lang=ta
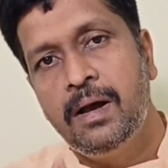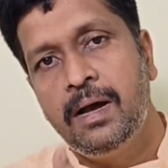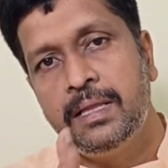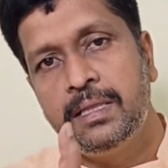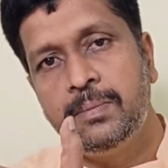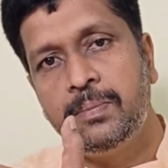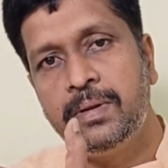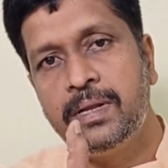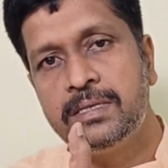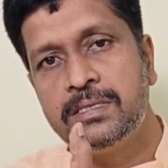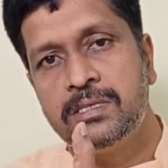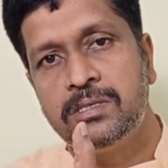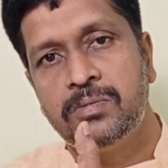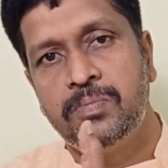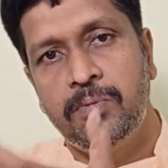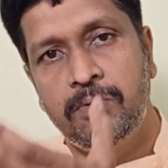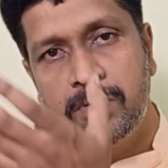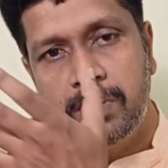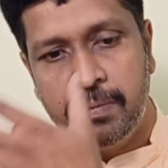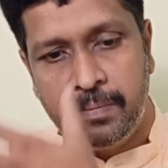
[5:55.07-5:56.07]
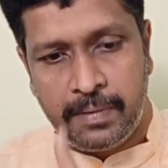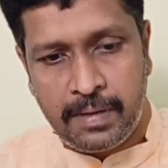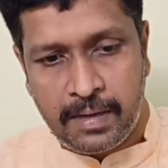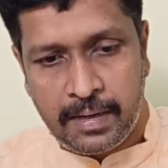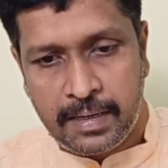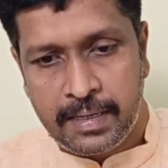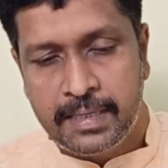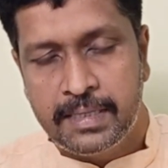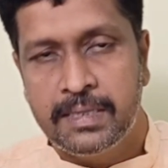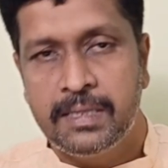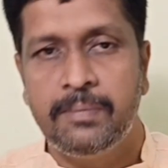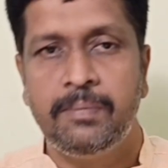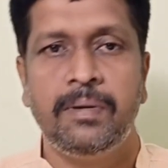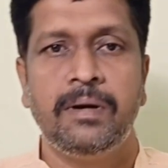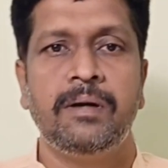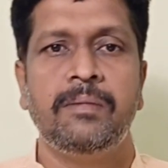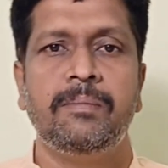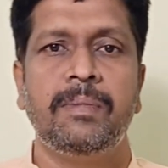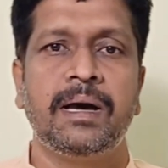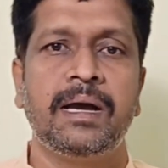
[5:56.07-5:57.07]
அந்த ப்ராசஸ் போகுது ஆனால் இந்த
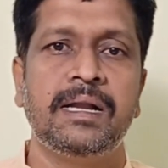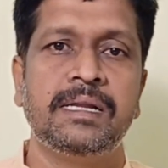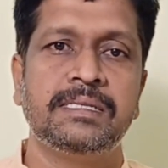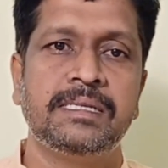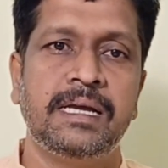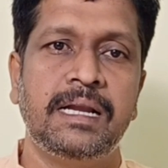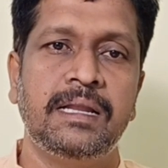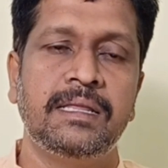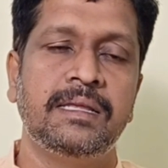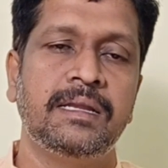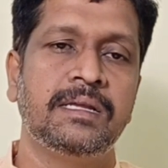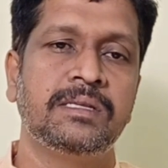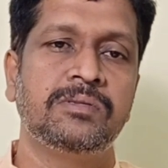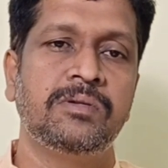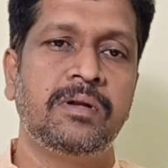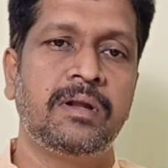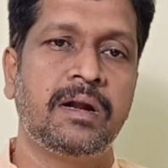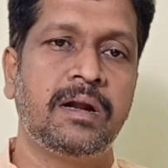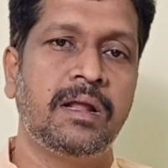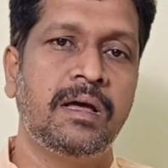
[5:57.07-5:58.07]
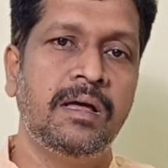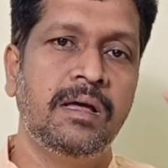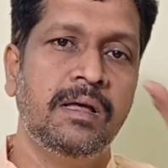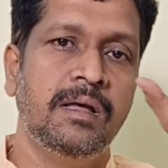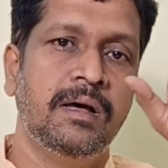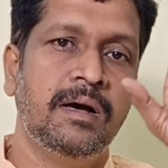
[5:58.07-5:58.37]
பக்கம் மக்கள் சைட்லேருந்து என்ன சொல்கிறாங்கன்னா